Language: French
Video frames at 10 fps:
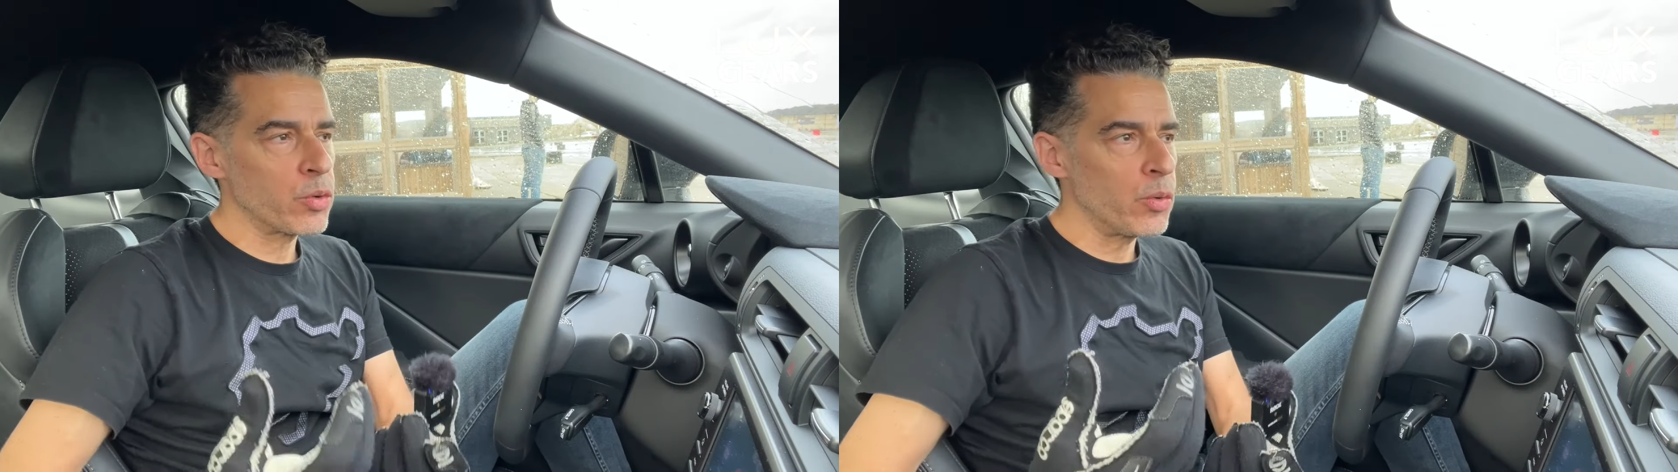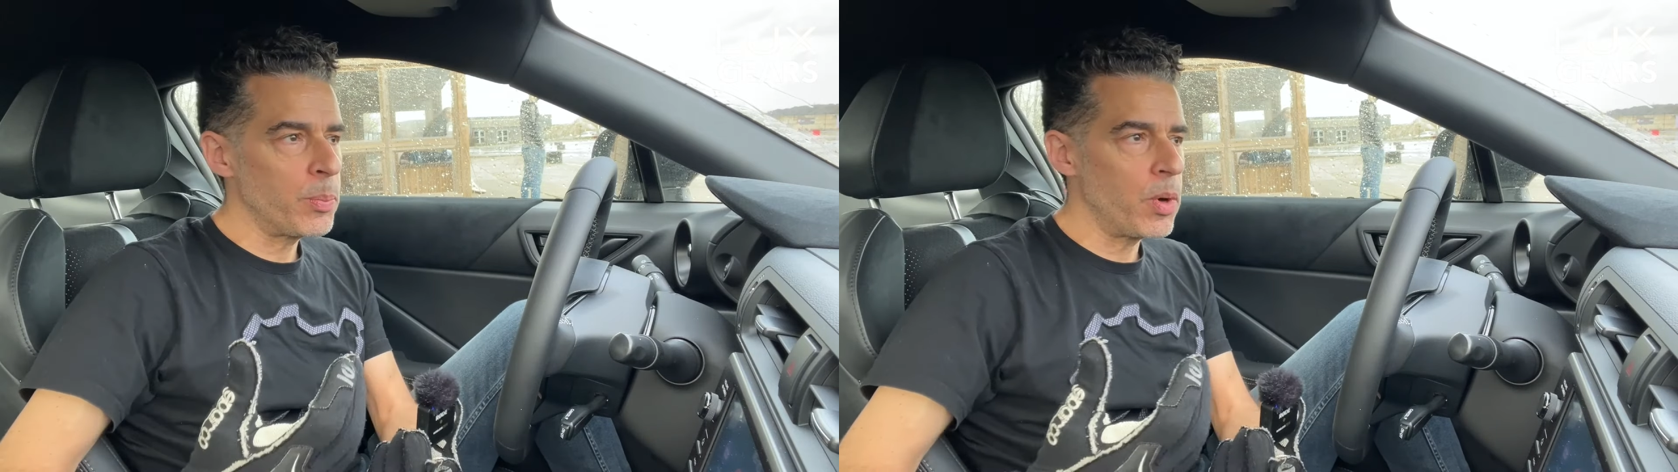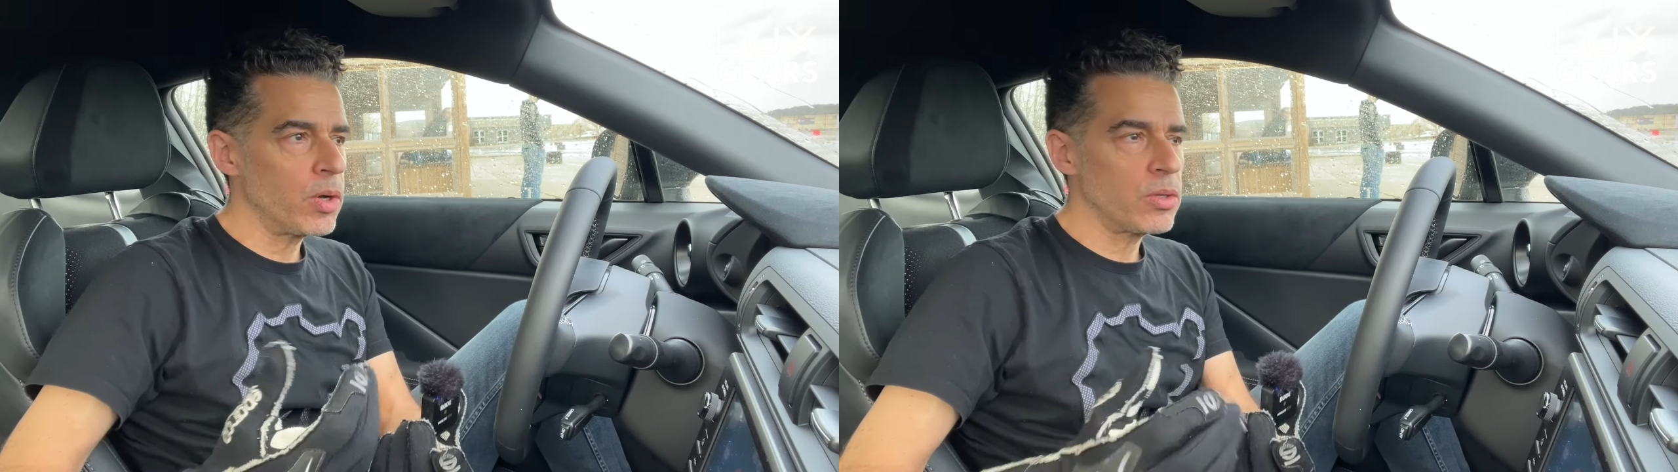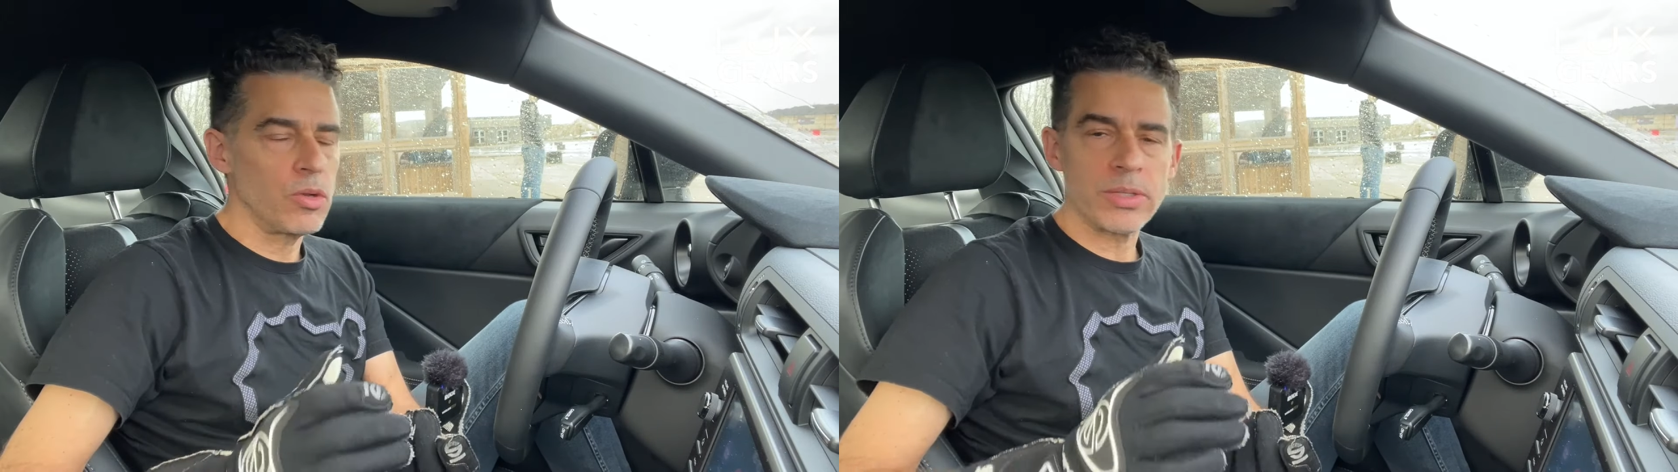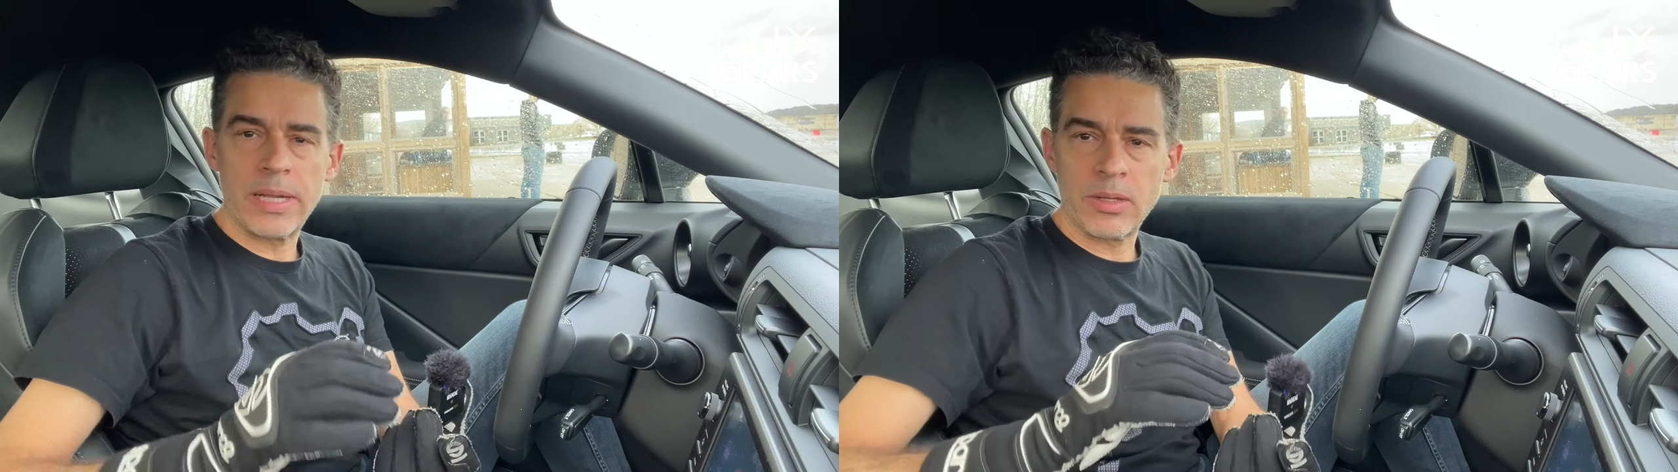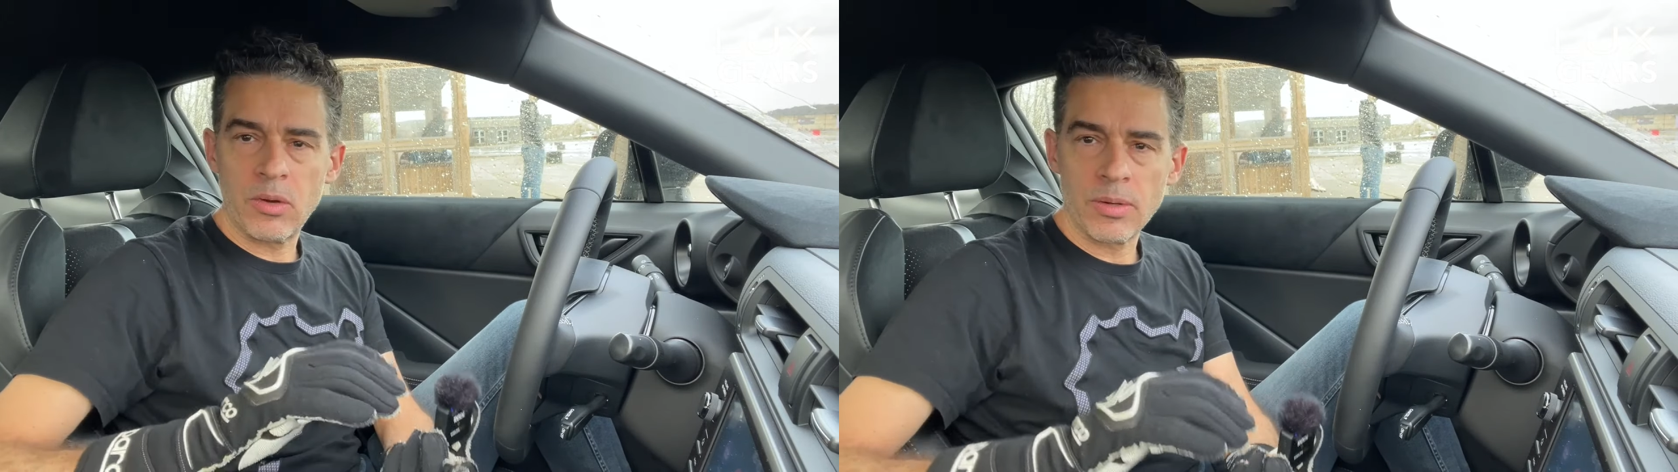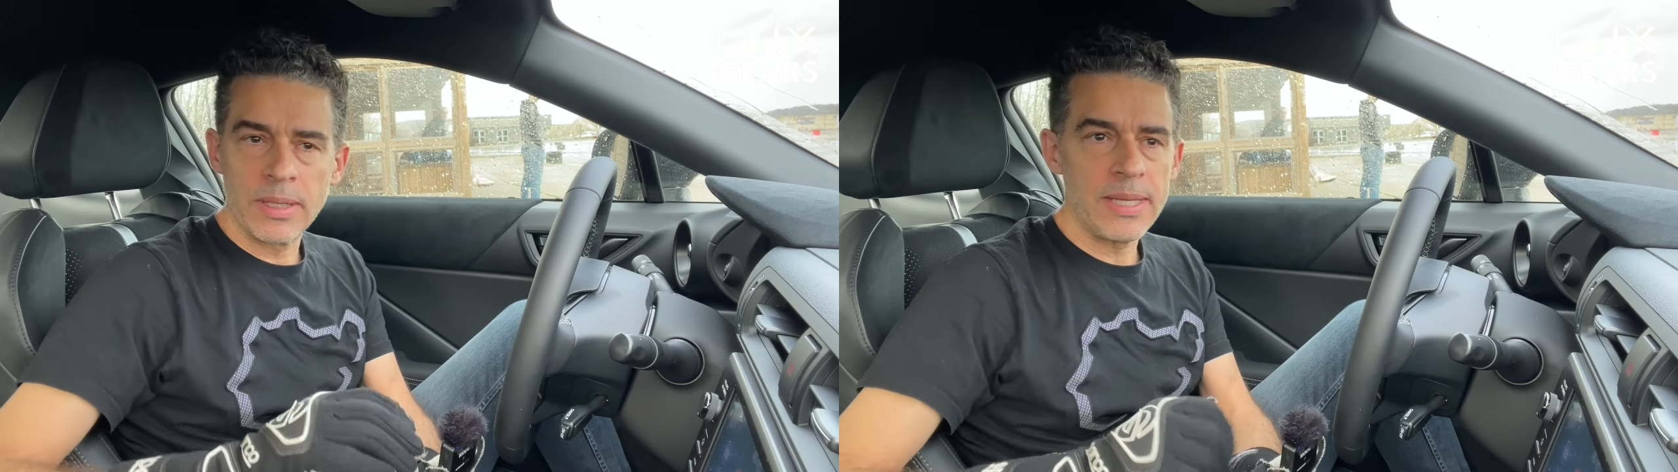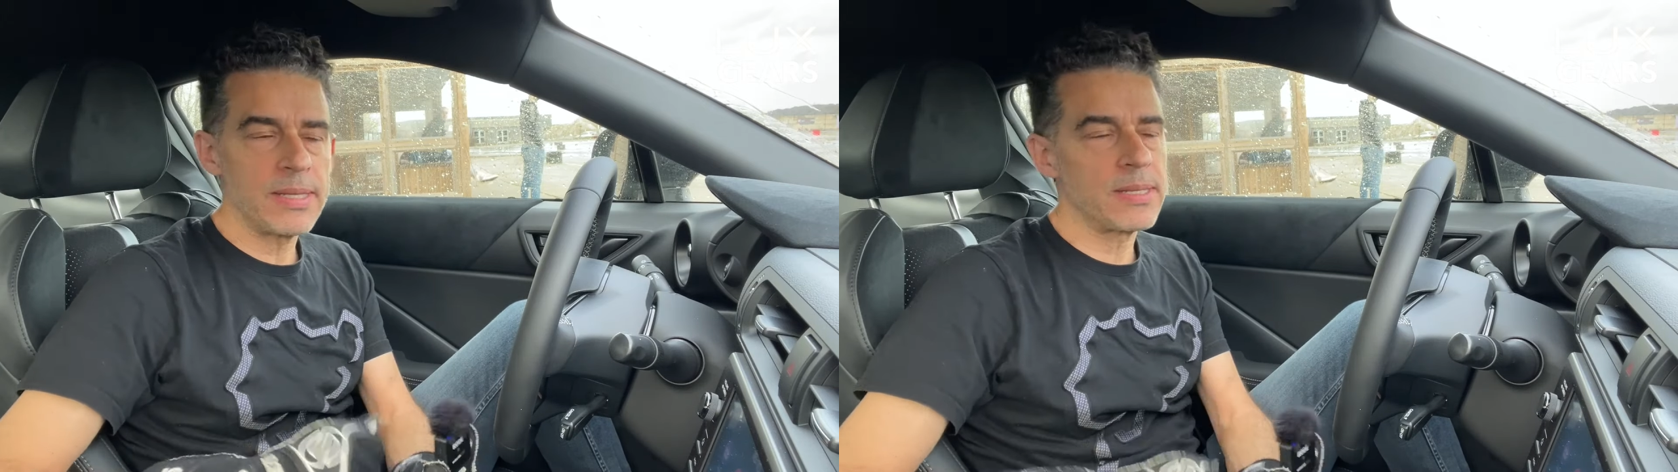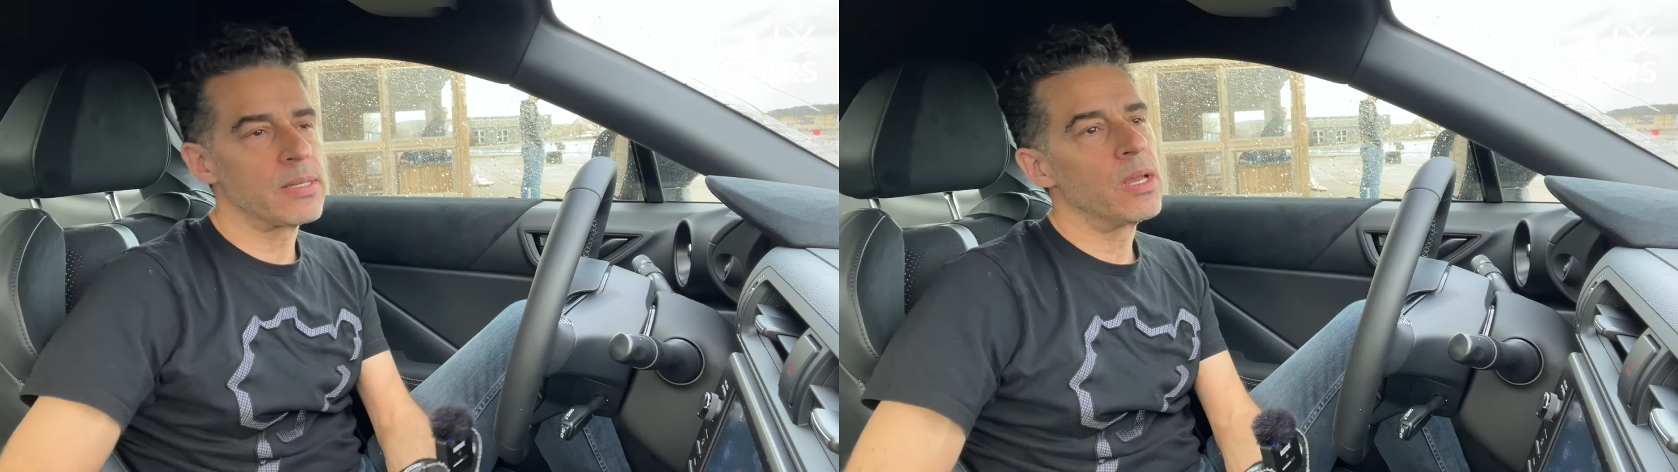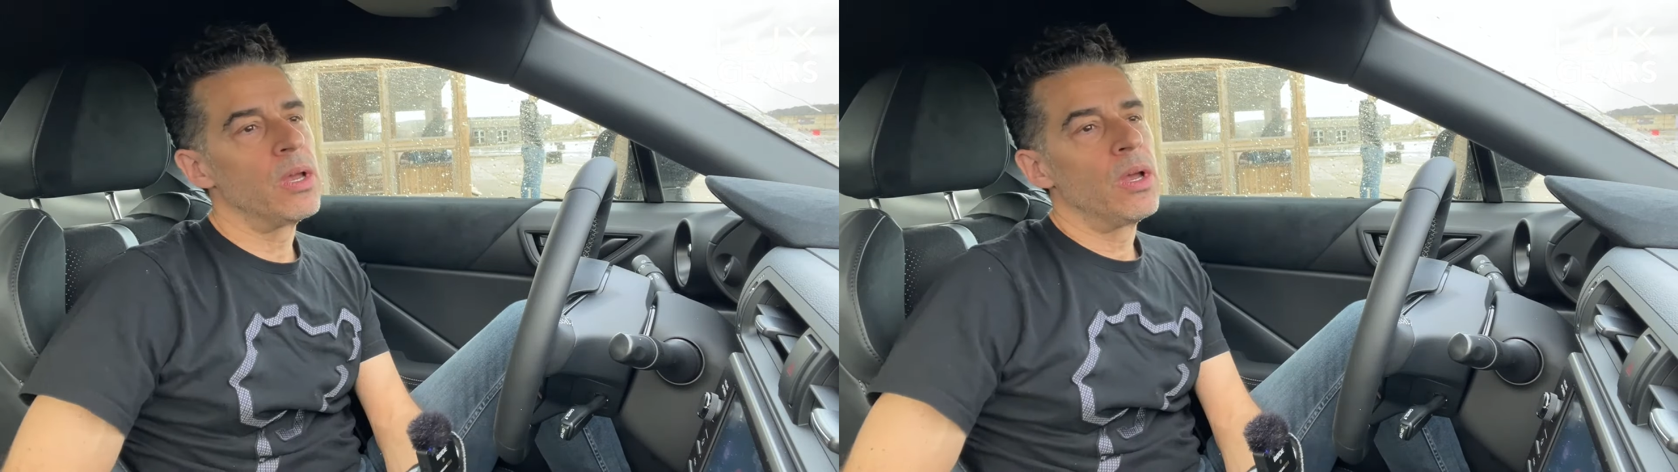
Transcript: comporte lorsqu'elle est en glisse,